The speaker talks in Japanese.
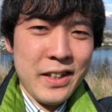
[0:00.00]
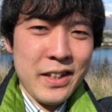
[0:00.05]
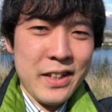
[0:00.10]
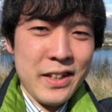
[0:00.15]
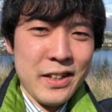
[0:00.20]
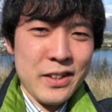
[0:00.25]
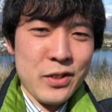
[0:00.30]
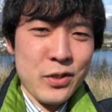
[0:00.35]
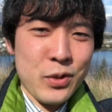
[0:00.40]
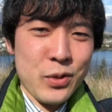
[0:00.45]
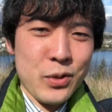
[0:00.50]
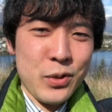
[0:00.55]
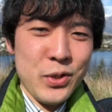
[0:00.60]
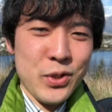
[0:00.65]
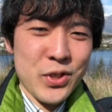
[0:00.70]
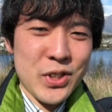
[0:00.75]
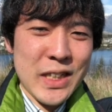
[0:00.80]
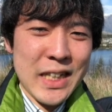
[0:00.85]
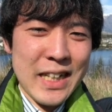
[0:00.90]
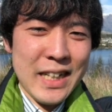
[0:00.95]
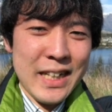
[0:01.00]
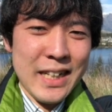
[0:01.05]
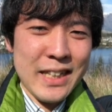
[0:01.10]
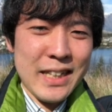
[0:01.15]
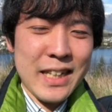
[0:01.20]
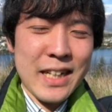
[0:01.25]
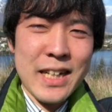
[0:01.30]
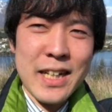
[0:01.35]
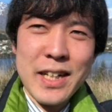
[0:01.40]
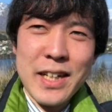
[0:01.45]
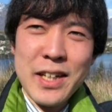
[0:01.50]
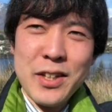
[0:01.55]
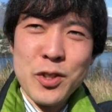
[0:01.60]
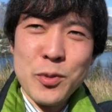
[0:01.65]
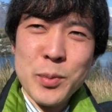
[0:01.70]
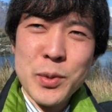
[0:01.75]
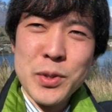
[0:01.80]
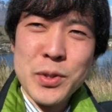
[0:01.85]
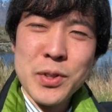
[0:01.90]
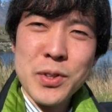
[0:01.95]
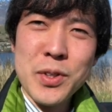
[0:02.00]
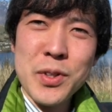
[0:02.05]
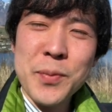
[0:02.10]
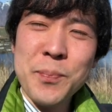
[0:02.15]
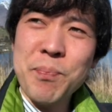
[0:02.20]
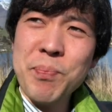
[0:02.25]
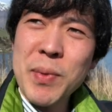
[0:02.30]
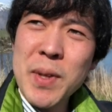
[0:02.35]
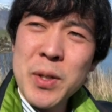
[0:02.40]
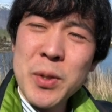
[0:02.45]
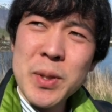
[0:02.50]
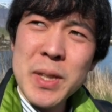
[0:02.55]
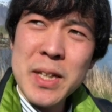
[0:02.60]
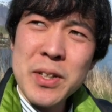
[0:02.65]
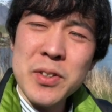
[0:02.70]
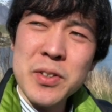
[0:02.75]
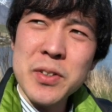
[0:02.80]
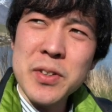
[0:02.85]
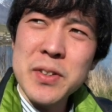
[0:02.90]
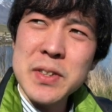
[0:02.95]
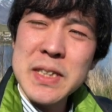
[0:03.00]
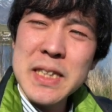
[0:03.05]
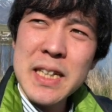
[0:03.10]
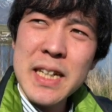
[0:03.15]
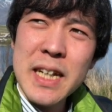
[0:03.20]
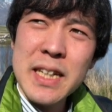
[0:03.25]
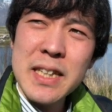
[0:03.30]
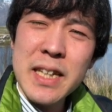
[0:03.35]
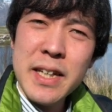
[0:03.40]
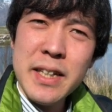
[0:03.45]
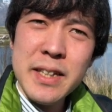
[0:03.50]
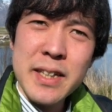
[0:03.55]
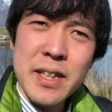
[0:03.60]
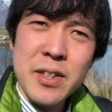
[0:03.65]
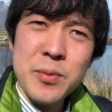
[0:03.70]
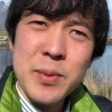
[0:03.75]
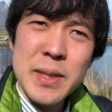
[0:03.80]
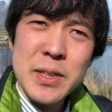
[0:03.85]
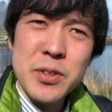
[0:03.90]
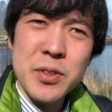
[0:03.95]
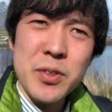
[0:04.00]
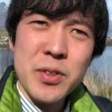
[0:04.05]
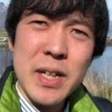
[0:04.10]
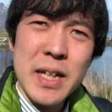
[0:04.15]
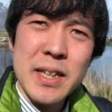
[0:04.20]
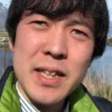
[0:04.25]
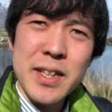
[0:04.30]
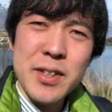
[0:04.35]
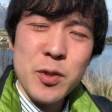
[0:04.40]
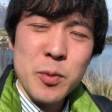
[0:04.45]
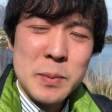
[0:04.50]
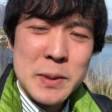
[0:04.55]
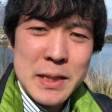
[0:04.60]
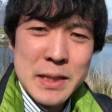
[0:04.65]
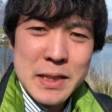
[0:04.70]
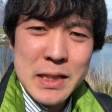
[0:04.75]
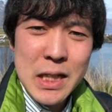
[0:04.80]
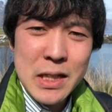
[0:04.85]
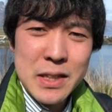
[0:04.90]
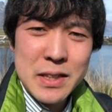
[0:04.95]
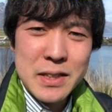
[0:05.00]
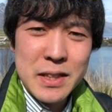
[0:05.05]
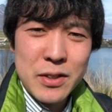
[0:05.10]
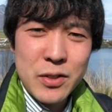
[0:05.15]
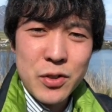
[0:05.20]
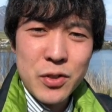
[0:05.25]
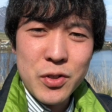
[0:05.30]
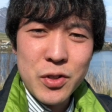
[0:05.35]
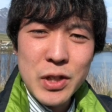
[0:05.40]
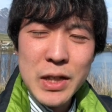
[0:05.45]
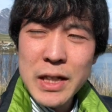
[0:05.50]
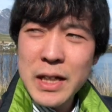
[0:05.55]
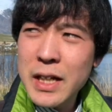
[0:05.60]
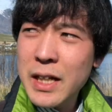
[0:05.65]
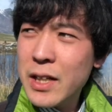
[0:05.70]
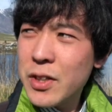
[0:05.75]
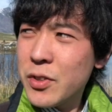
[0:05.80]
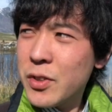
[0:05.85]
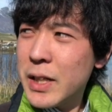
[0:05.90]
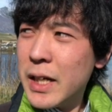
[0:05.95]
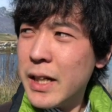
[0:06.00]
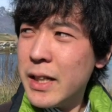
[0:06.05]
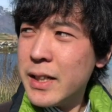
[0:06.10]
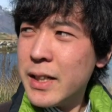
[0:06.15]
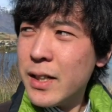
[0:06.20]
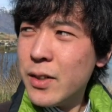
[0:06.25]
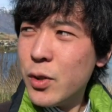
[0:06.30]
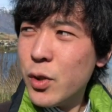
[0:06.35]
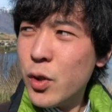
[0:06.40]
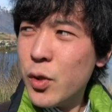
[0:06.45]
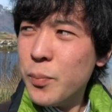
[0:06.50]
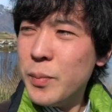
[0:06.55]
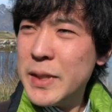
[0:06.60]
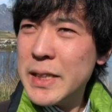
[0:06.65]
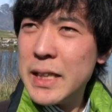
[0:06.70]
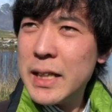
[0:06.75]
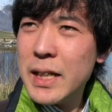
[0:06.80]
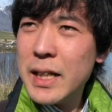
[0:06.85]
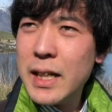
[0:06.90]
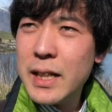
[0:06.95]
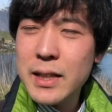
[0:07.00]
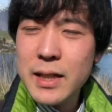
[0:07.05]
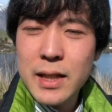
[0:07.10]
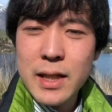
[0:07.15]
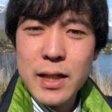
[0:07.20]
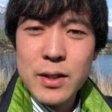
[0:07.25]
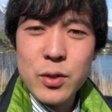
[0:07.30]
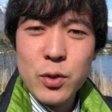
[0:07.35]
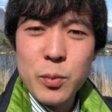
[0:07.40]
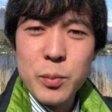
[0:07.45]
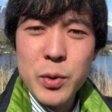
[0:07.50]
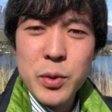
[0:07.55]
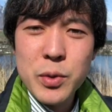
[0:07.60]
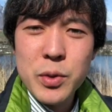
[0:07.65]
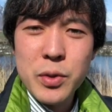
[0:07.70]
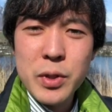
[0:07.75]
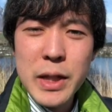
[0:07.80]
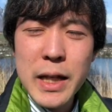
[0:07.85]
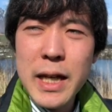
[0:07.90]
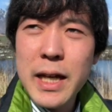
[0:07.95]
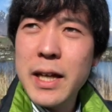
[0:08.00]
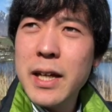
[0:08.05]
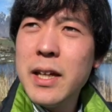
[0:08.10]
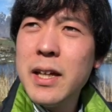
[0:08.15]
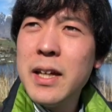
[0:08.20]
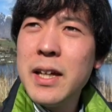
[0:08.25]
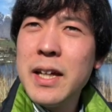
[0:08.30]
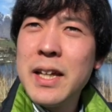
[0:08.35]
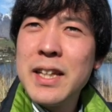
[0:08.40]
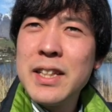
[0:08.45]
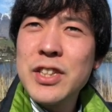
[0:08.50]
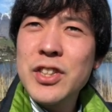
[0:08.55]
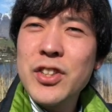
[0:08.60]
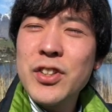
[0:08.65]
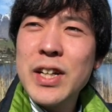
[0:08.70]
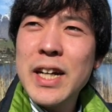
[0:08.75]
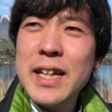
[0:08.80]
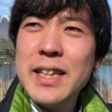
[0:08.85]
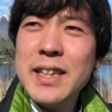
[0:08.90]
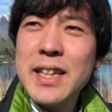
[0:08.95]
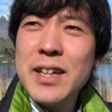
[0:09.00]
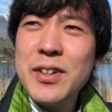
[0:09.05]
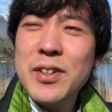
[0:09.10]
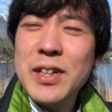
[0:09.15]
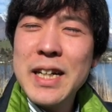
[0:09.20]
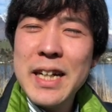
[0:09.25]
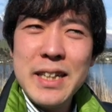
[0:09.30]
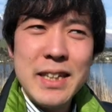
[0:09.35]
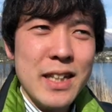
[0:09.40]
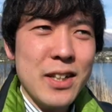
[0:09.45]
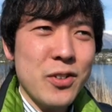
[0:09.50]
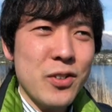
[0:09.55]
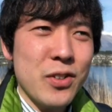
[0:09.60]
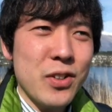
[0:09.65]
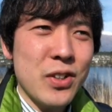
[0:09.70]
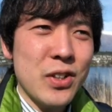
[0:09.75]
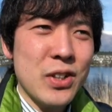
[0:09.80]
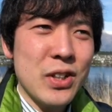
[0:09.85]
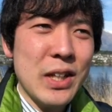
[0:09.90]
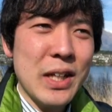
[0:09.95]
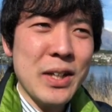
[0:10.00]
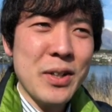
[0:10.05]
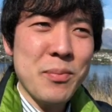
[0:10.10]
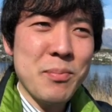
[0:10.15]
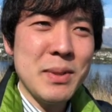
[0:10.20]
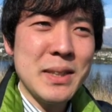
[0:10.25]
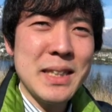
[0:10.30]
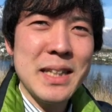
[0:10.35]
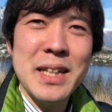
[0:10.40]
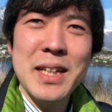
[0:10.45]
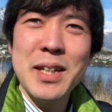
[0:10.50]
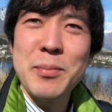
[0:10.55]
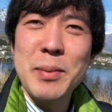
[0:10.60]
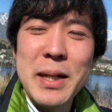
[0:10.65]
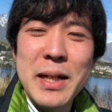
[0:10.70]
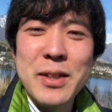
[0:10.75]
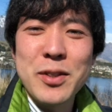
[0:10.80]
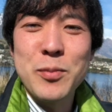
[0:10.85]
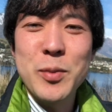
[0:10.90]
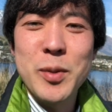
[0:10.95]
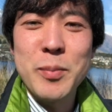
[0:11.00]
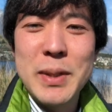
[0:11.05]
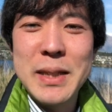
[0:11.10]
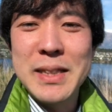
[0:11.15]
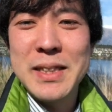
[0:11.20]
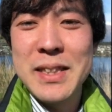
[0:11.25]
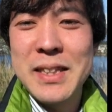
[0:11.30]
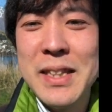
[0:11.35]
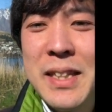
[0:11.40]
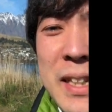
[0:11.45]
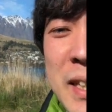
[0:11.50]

えーと、とよく考えたら、えーと、と僕のホテルの前回内観はちょっと簡単にお見せしたんですけどあの外観を見せてなかったなと思うのでちょっと外観外観を見せれればなと思います